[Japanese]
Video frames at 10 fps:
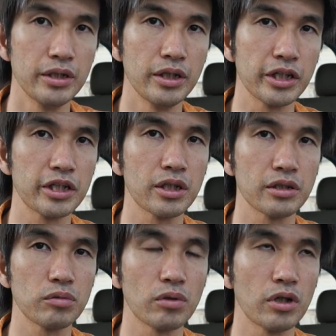出来
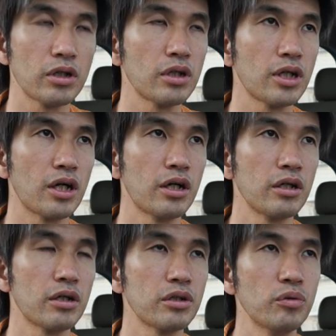方とか書か
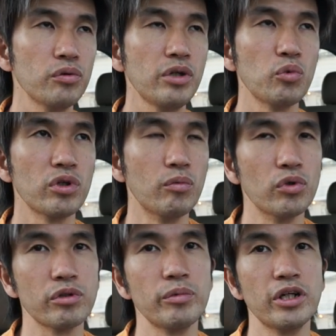れ方どんなものが
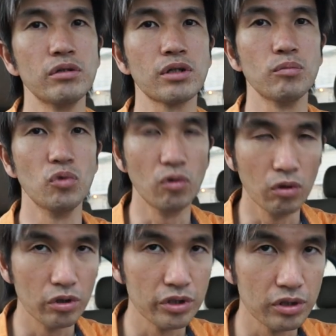求められるか
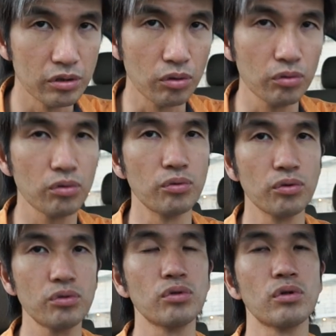もどんどん
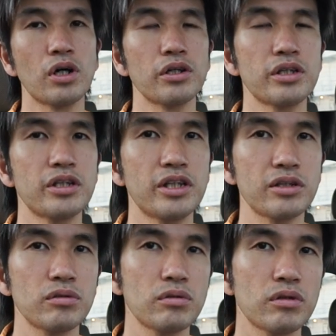どんどん変わって
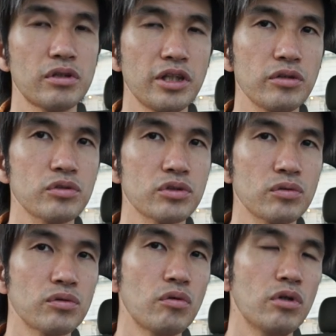くっていうそ
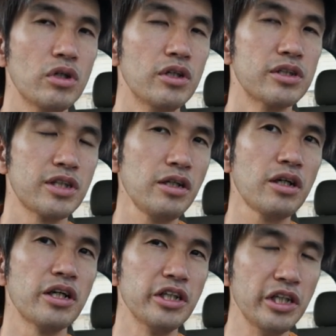のさな
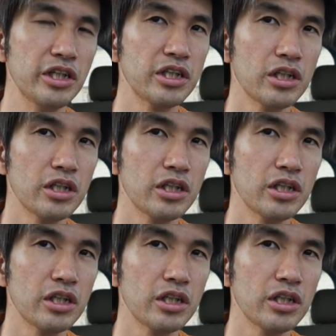かに、